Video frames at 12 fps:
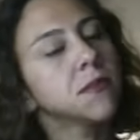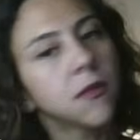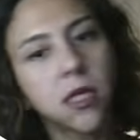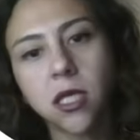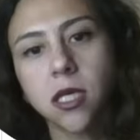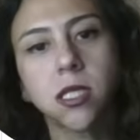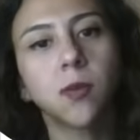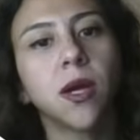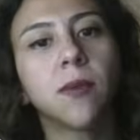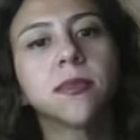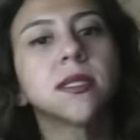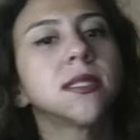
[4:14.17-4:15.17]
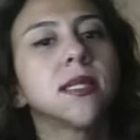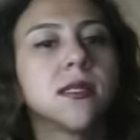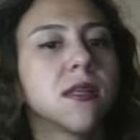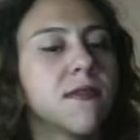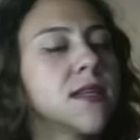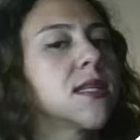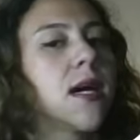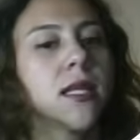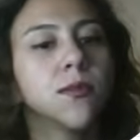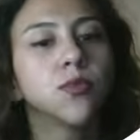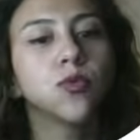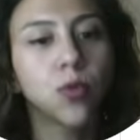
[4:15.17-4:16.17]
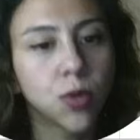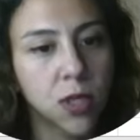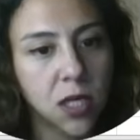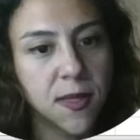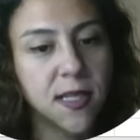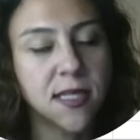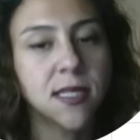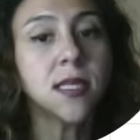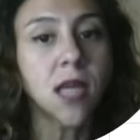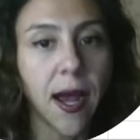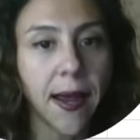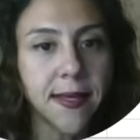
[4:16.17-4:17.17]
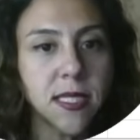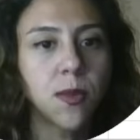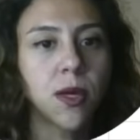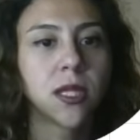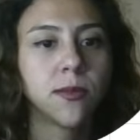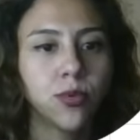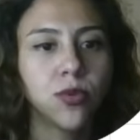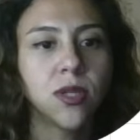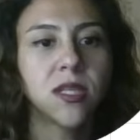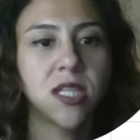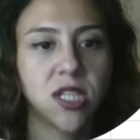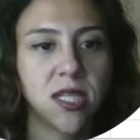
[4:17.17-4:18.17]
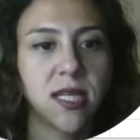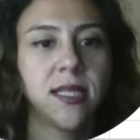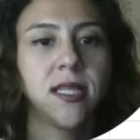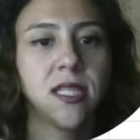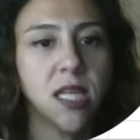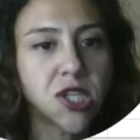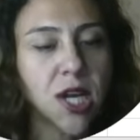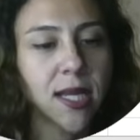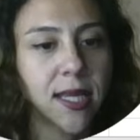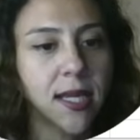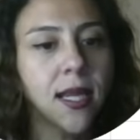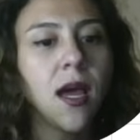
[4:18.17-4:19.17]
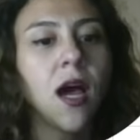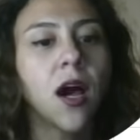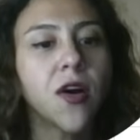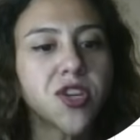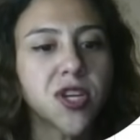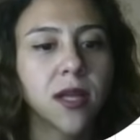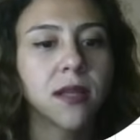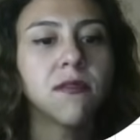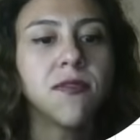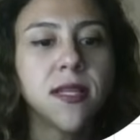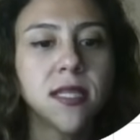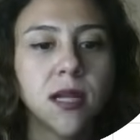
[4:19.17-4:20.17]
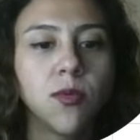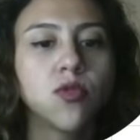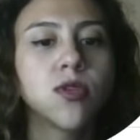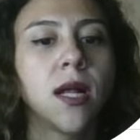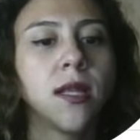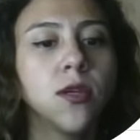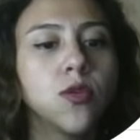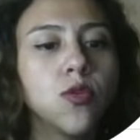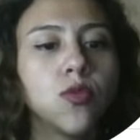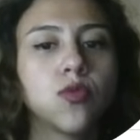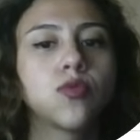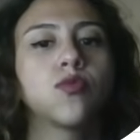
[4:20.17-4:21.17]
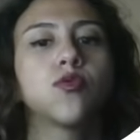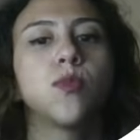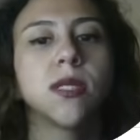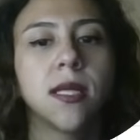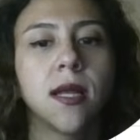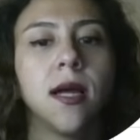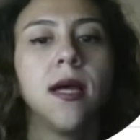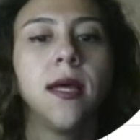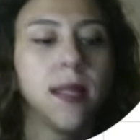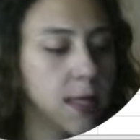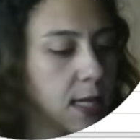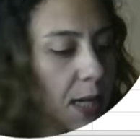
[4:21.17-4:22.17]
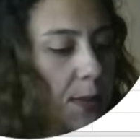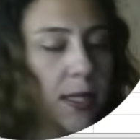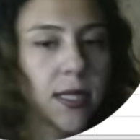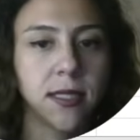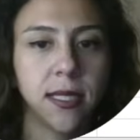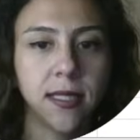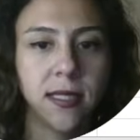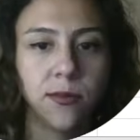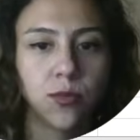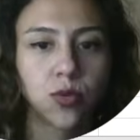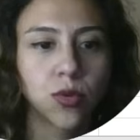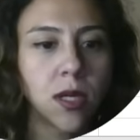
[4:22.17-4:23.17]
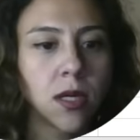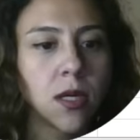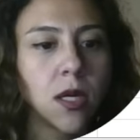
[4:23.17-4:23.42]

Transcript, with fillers: Kıyaslama yapmak istediğinizde vesaire bunu kullanabilirsiniz. Aynı zamanda buradaki seçenekleri seçerken aşağıda fil sinema özelliğini görüyorsunuz. Mesela Diyarbakır'ı da ekleyeyim burada.